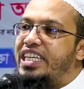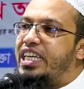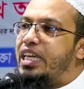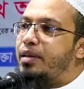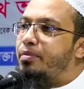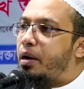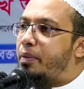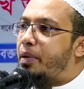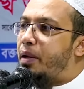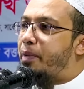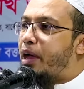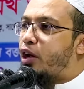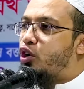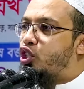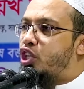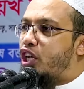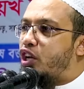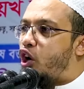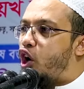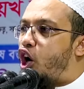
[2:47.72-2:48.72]
কিভাবে
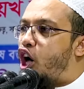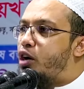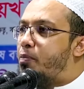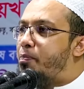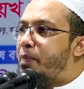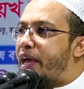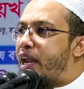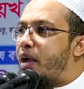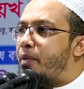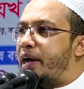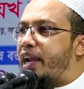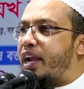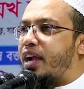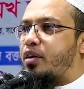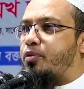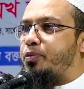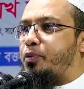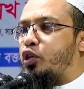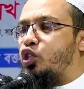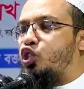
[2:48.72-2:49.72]
মানুষের হক মাইরা মাইরা
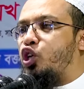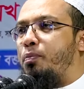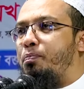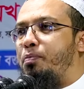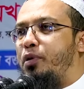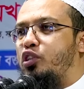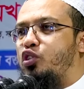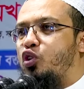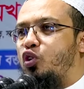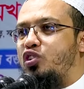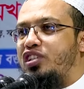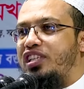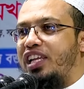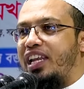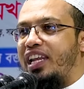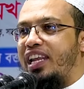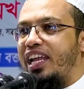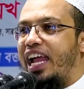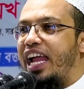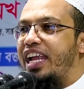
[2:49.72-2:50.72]
সম্পদ
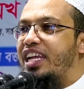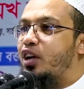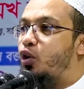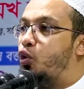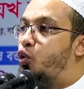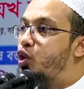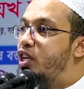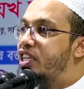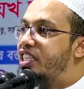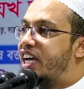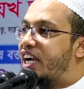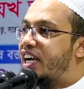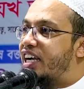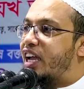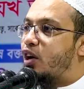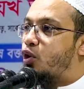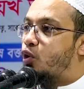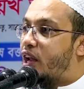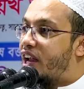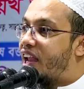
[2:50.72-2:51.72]
করছেন এটা উনি জানেন
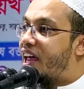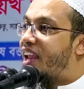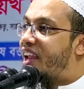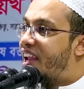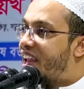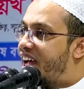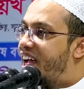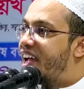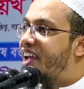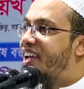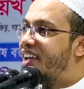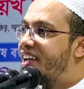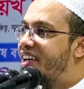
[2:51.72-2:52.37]
আর ওনার আল্লাহ